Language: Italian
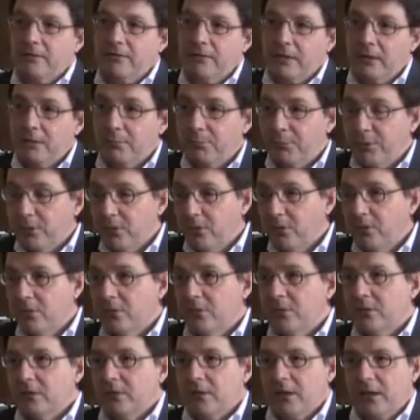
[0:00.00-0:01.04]
E in
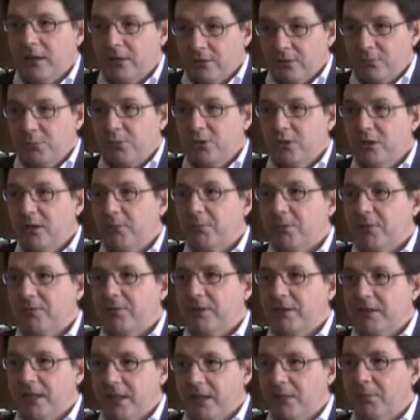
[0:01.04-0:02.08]
più bisogna
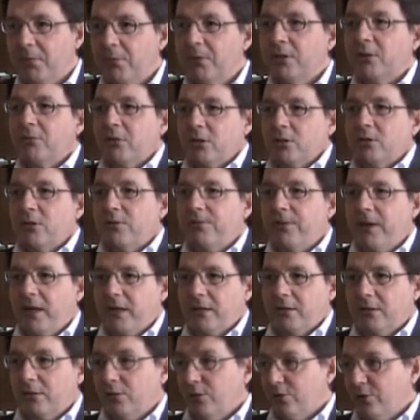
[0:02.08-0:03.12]
approfittare proprio di questo
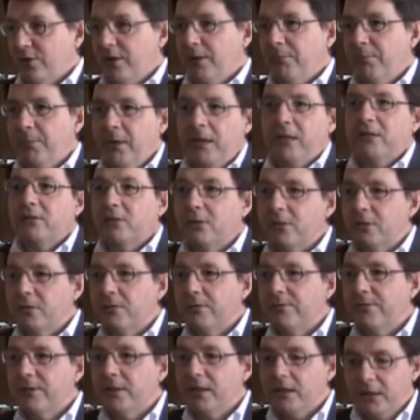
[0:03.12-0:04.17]
fatto, si è aperto il
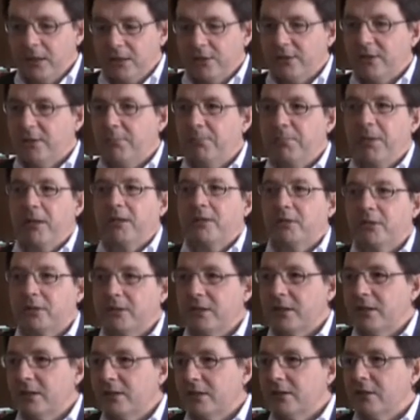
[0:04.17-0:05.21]
confine, si è aperto il
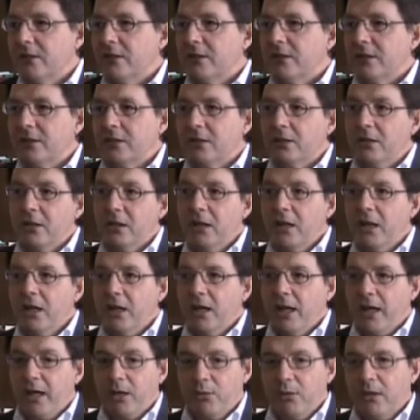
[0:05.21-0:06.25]
territorio
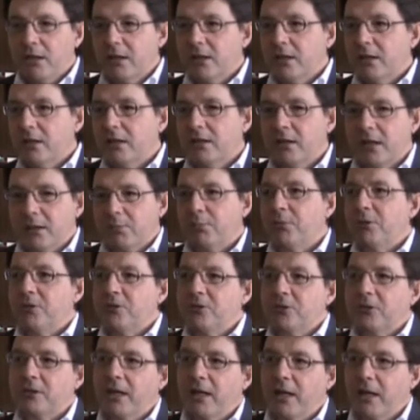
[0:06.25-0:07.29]
e quindi te la puoi
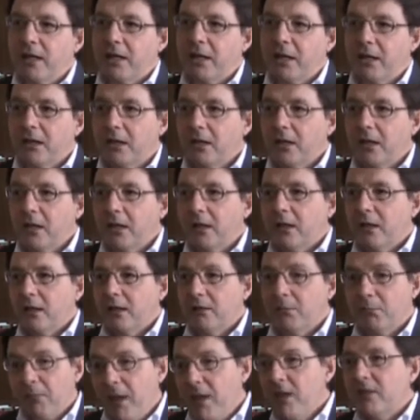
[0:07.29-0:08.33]
giocare. Eh,
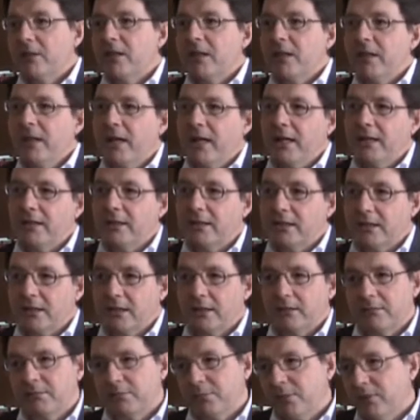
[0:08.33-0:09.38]
meglio degli
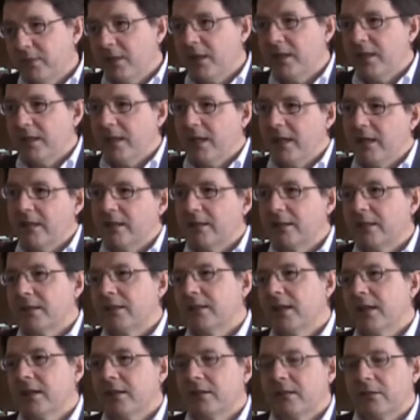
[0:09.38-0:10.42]
altri, più degli altri,
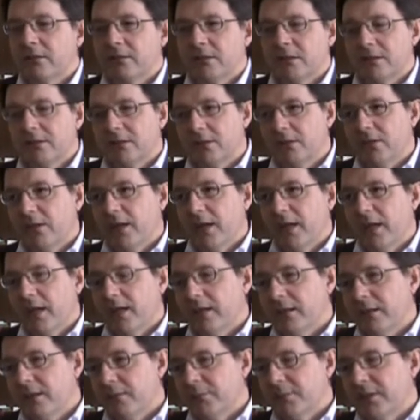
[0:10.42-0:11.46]
ecco, questo
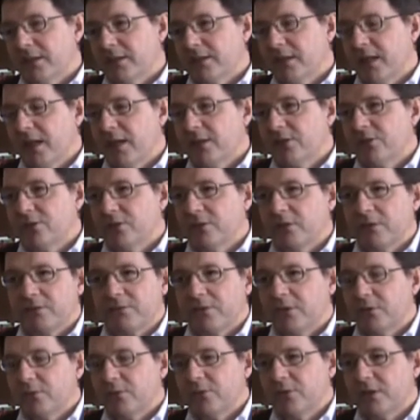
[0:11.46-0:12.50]
è il messaggio di
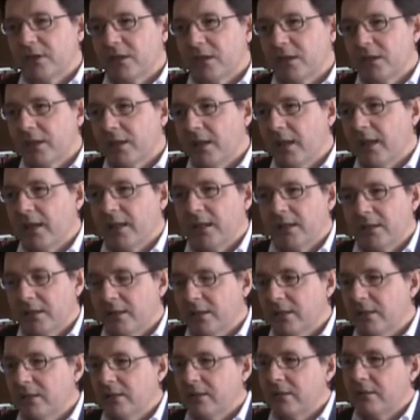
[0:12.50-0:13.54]
fiducia e anche
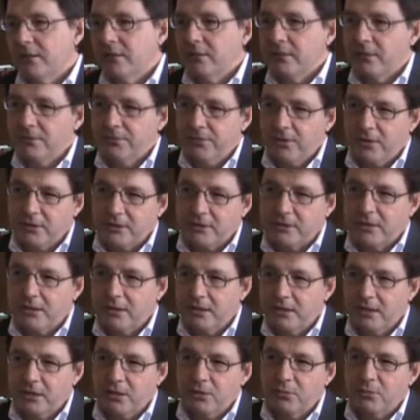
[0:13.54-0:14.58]
di, di forza
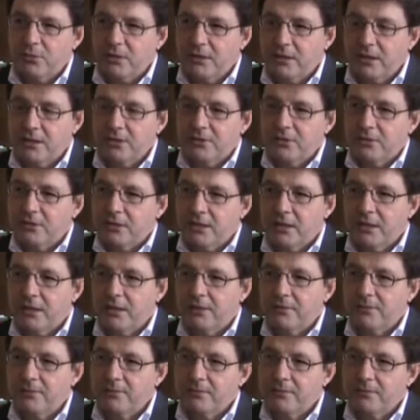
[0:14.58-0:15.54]
della comunità esantina.